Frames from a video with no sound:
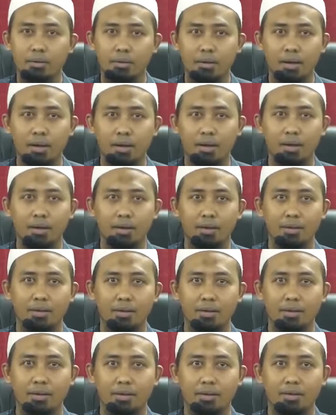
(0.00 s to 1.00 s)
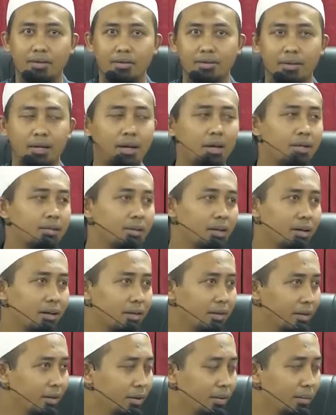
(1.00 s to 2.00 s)
ya
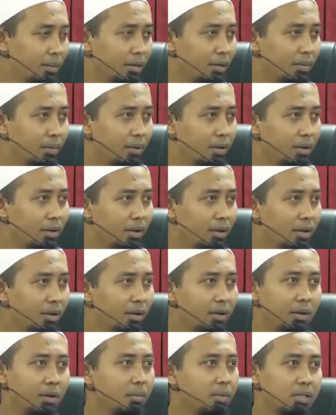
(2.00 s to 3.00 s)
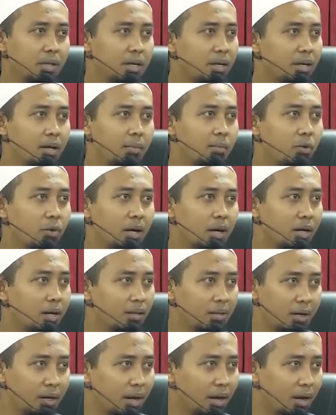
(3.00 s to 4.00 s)
halatal apa namanya tidak bisa digabungkan
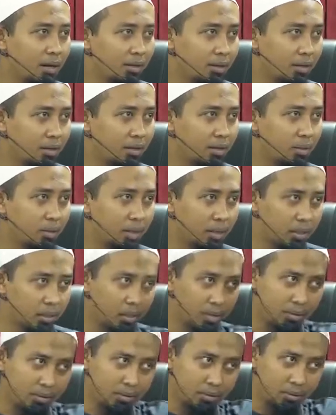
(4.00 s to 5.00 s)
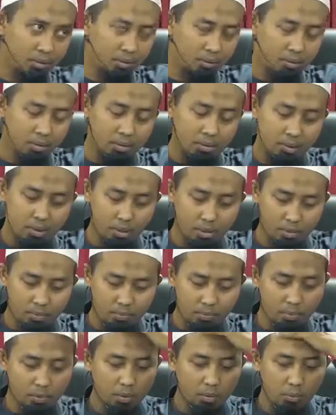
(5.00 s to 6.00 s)
antara hak dengan kebatilan nah
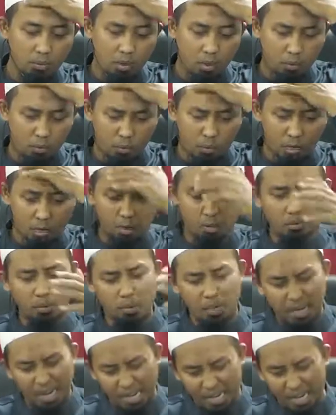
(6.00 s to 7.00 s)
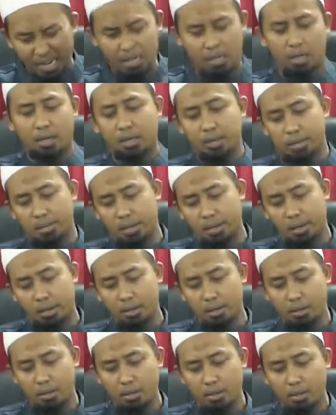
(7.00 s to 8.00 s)
mudah-mudahan Allah menggagalkan rencana
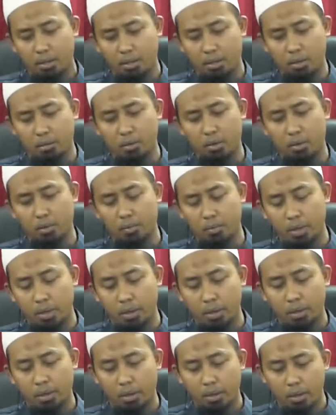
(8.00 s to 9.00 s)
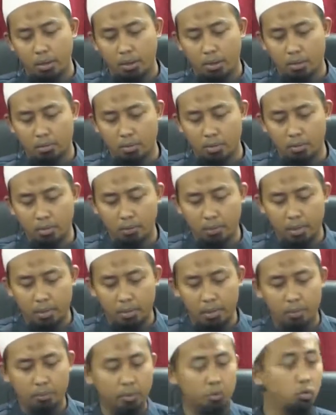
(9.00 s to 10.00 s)
ini dan mudah-mudahan Allah
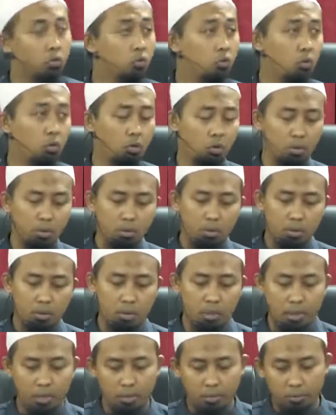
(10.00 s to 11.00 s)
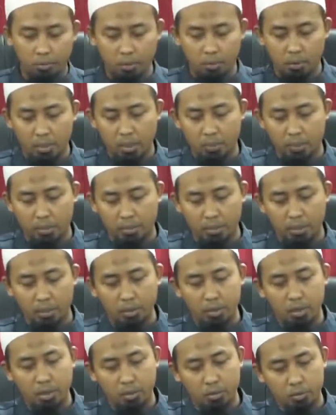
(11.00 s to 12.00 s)
memberikan petunjuk ya untuk mendapatkan
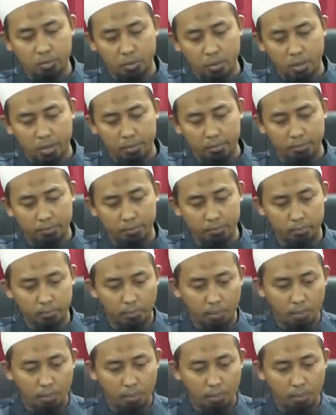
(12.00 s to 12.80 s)
hidayah sunnah